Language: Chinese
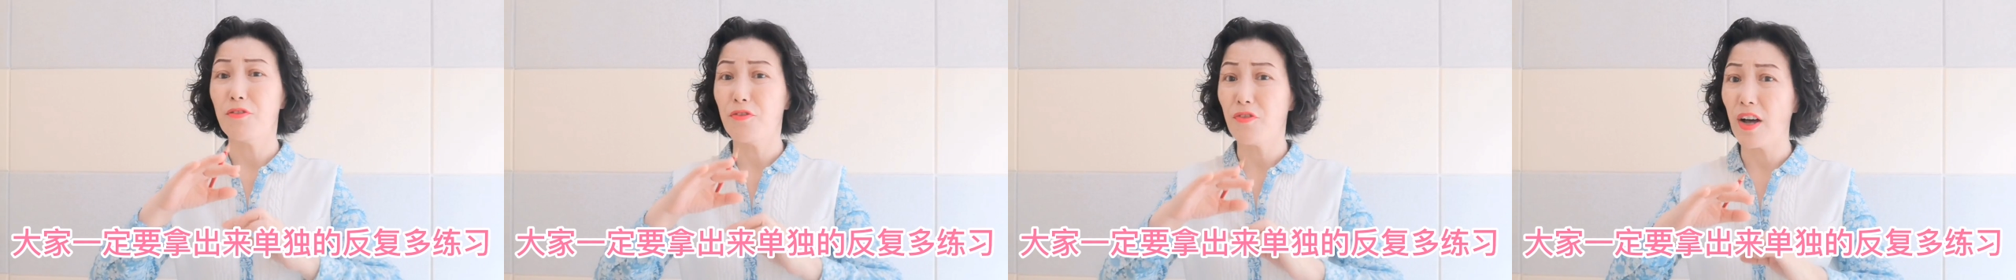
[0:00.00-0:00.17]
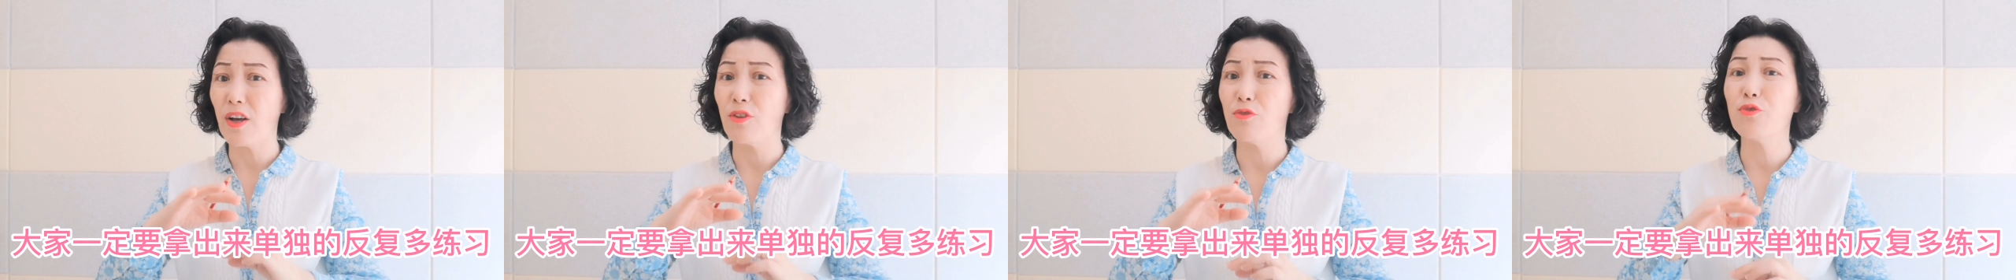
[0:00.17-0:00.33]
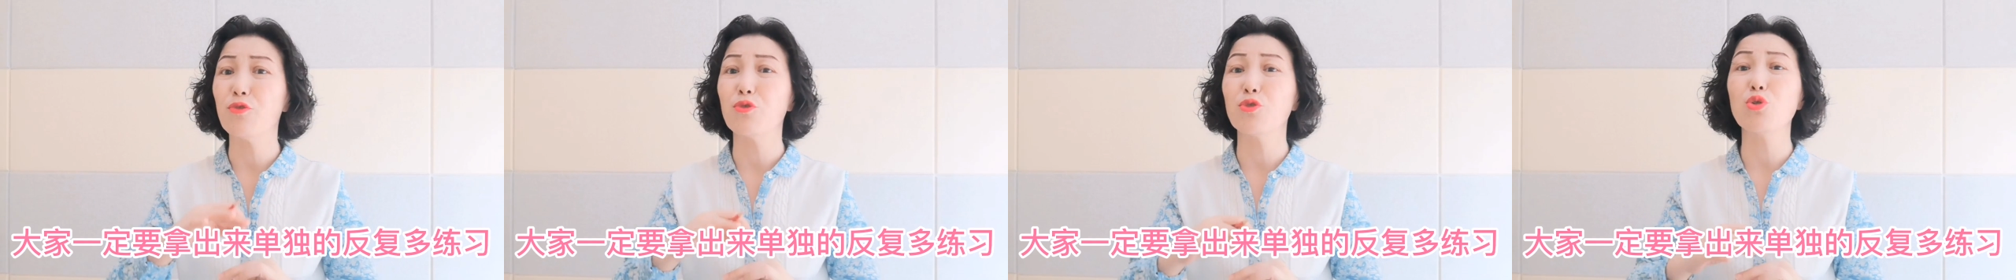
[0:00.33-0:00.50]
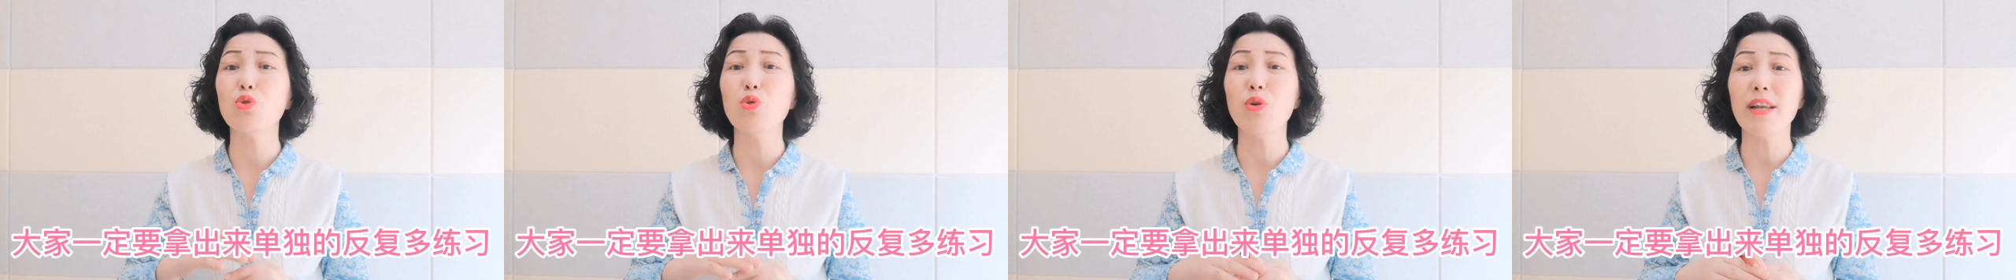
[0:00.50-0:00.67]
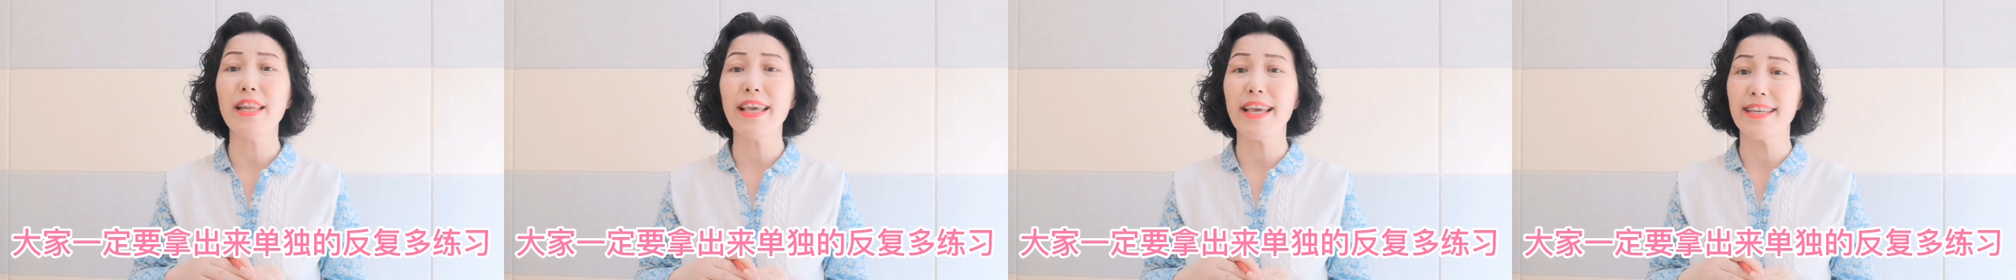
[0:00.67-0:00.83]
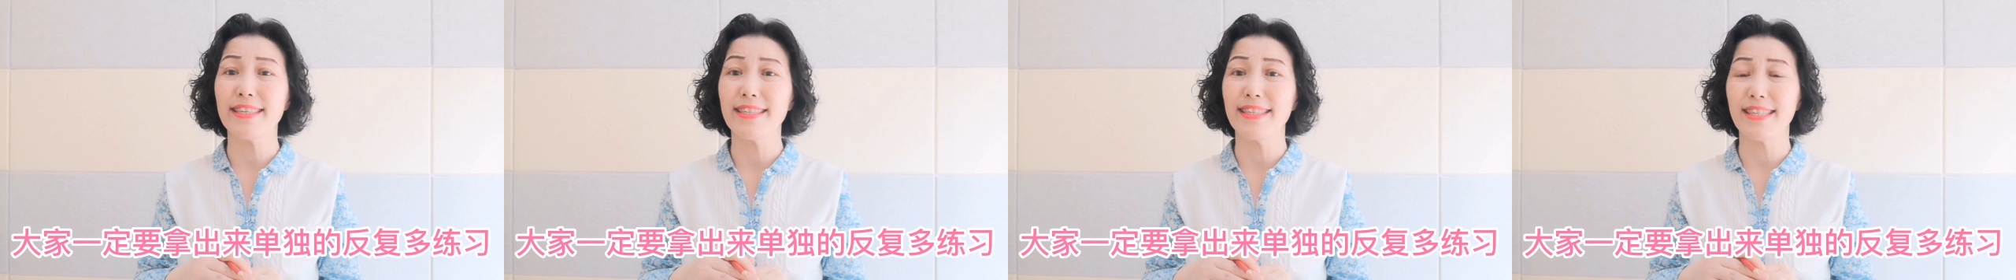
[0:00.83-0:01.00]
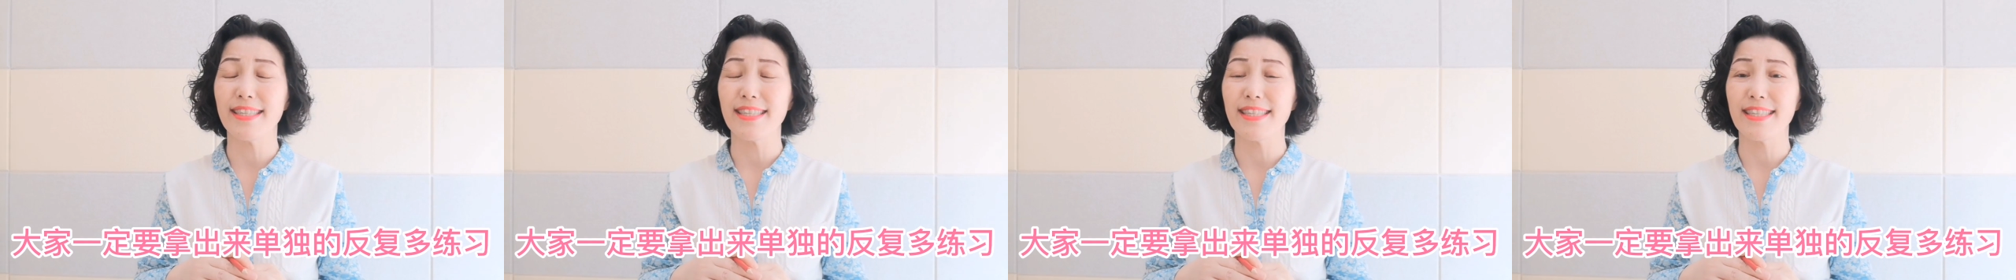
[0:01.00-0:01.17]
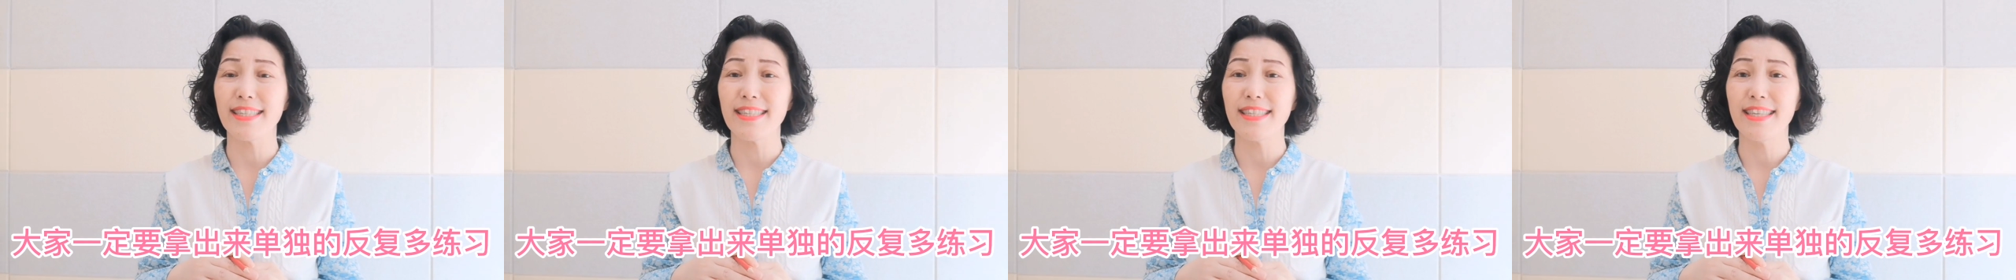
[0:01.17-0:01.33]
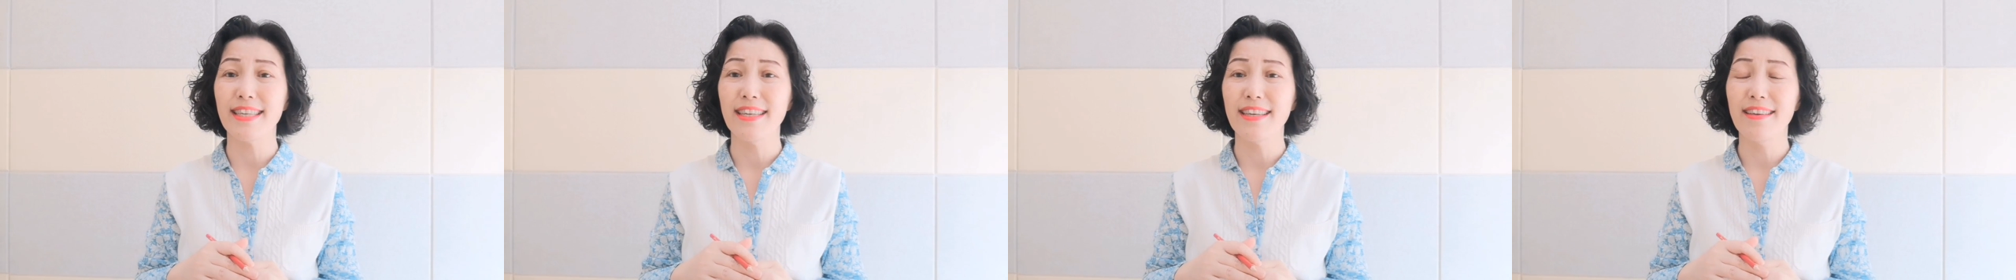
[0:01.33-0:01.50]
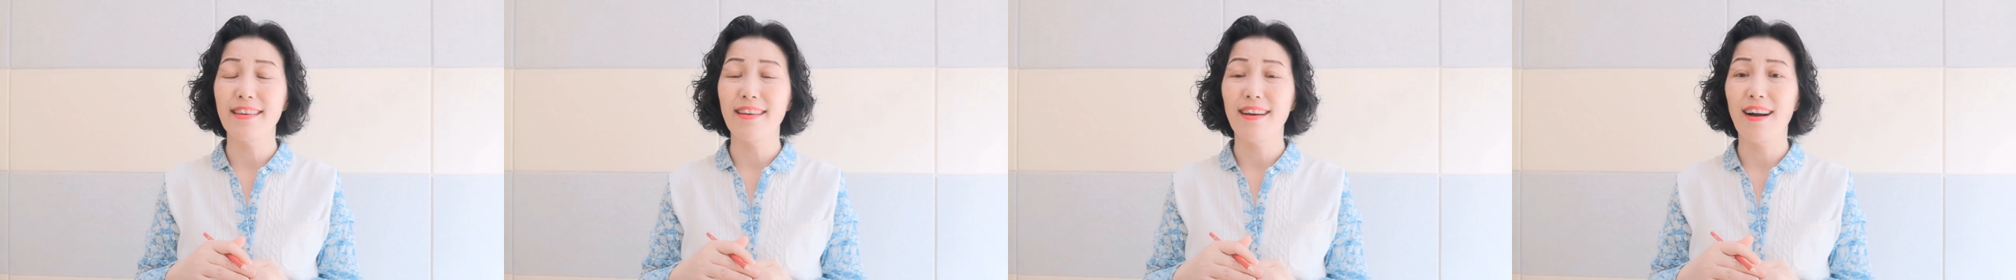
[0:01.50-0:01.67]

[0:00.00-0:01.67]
反复多练习。